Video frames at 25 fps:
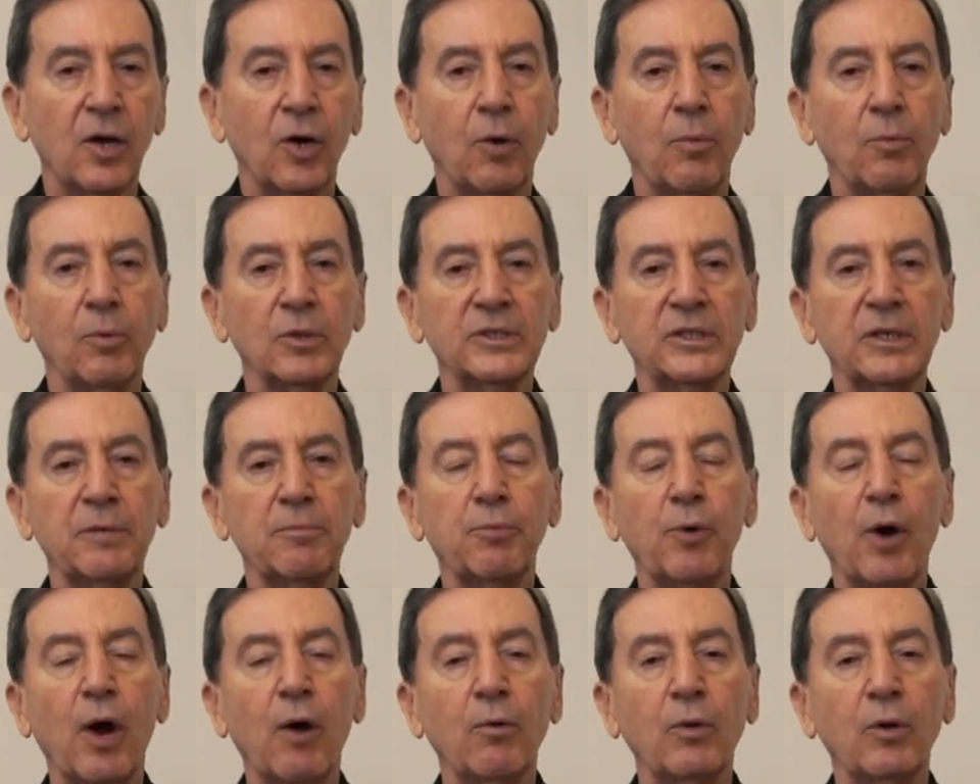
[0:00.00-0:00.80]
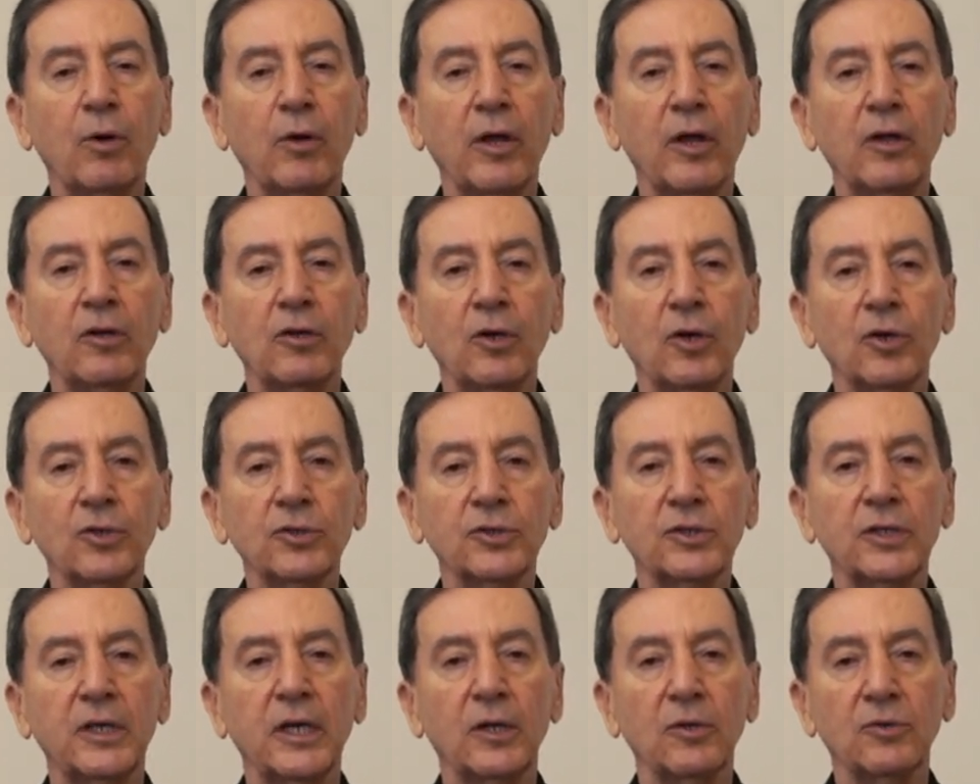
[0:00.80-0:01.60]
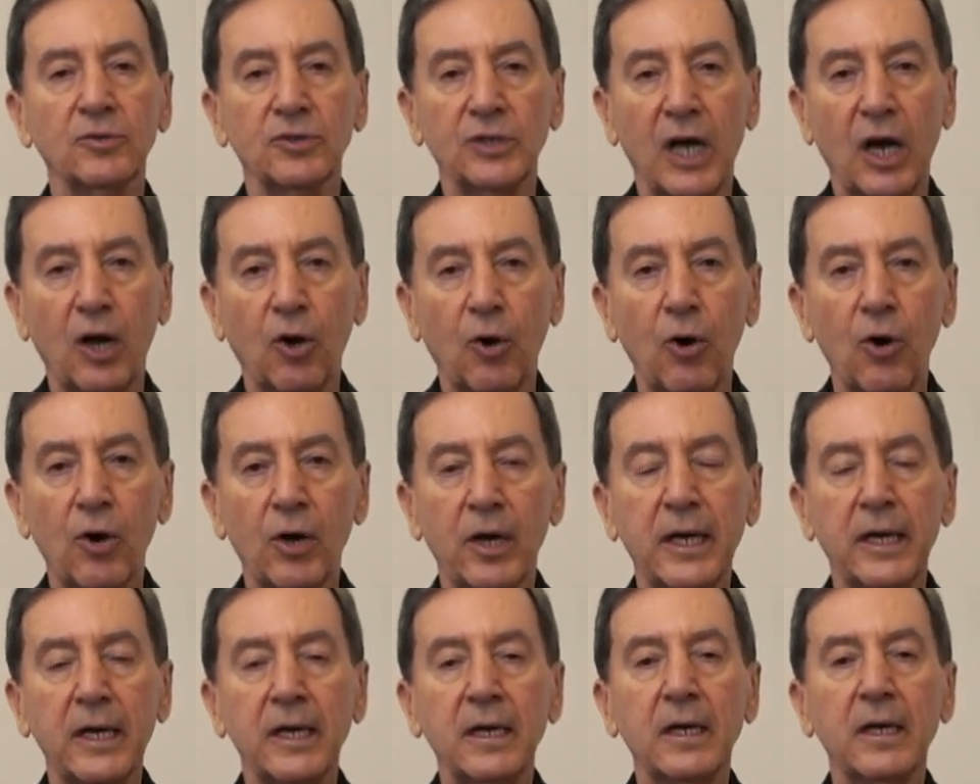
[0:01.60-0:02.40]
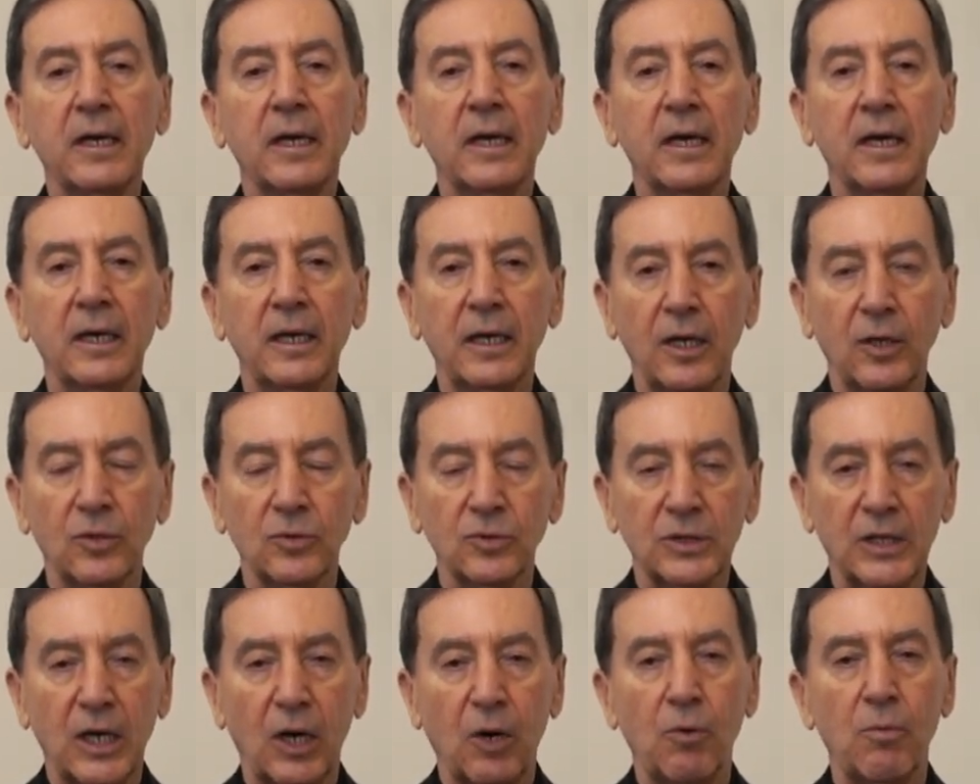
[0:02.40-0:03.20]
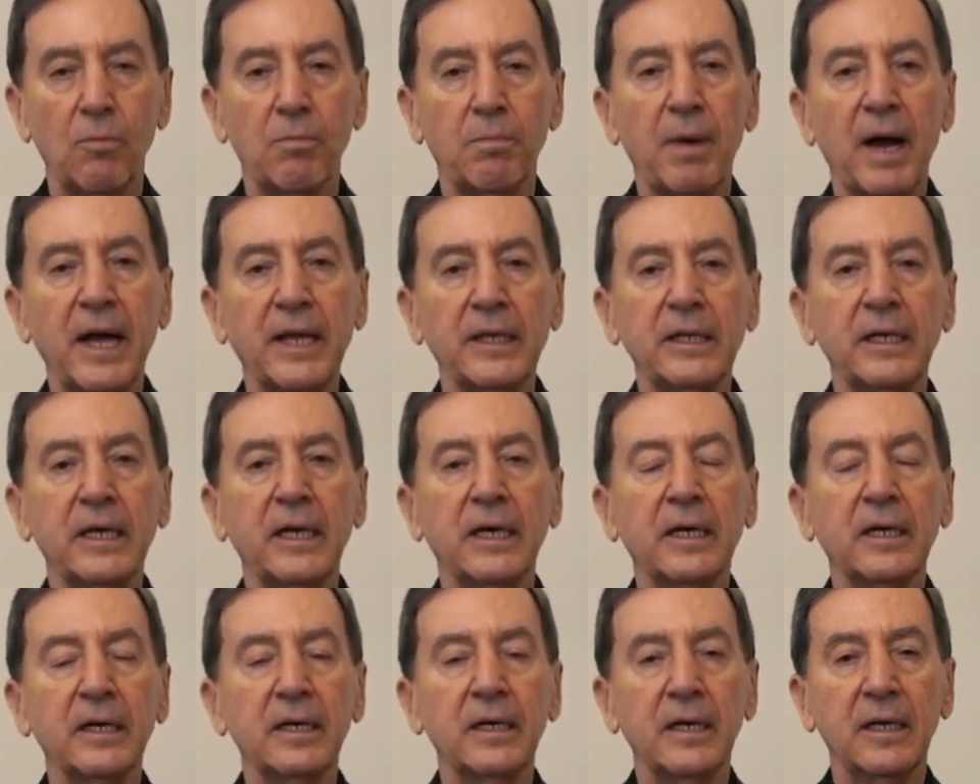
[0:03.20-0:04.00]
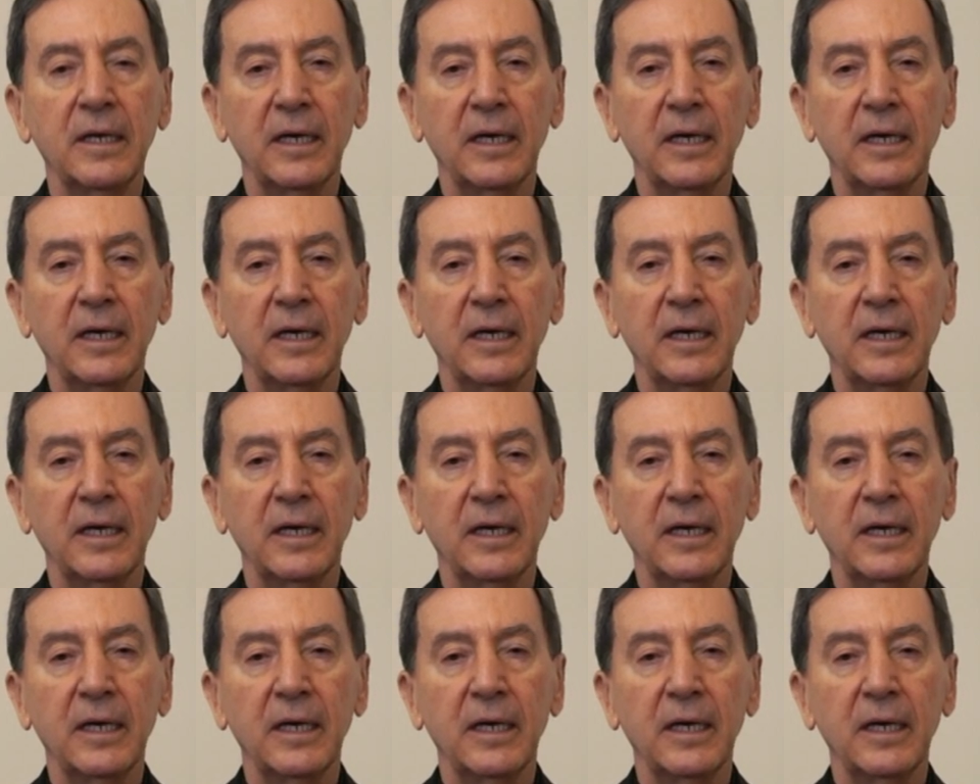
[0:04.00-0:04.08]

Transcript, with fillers: como ese pueblo de Dios que nos acoge, que nos acompaña,